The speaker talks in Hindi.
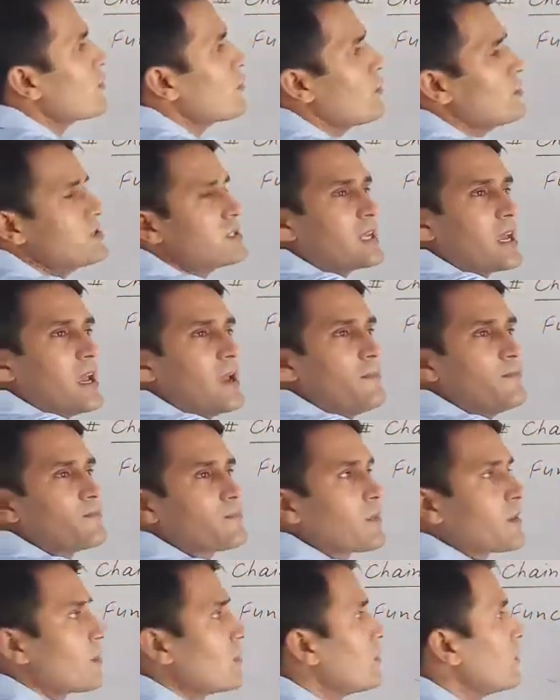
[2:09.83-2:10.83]
कौन सा है
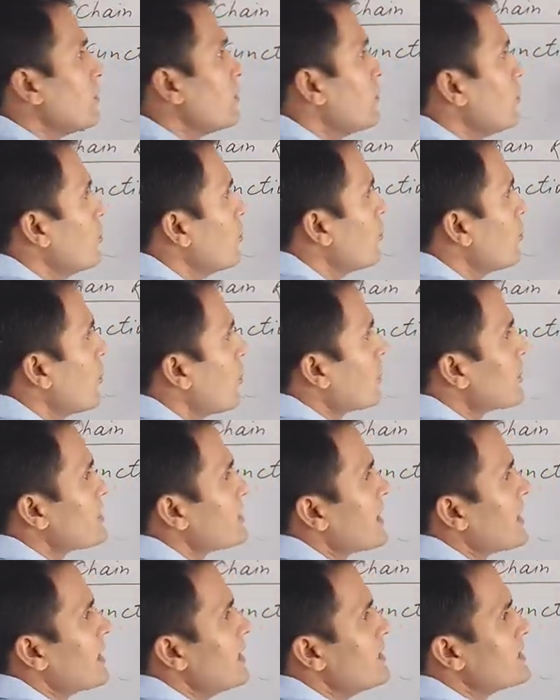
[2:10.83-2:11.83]
u और
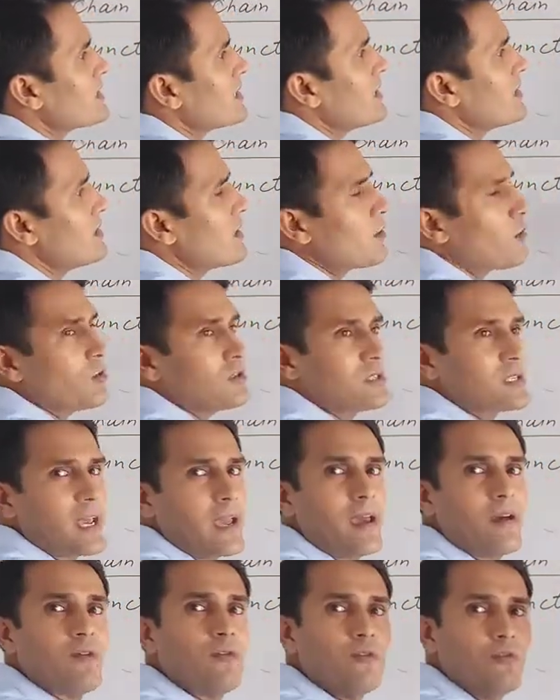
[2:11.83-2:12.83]
सेकंड इसके अंदर कौन सा
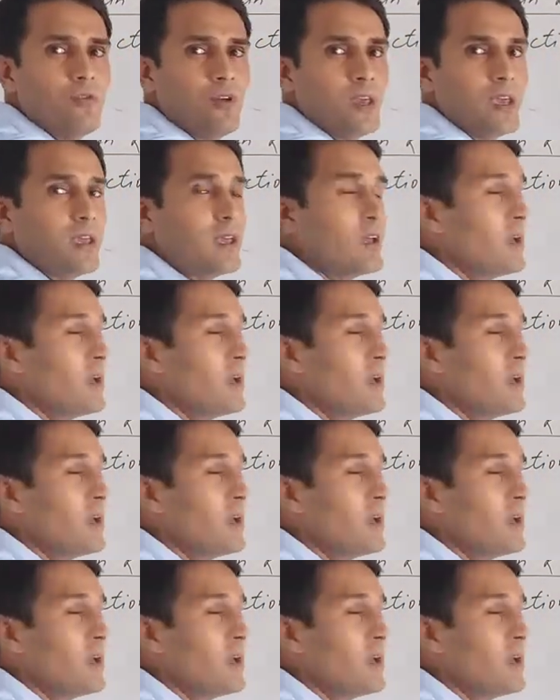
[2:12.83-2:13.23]
है v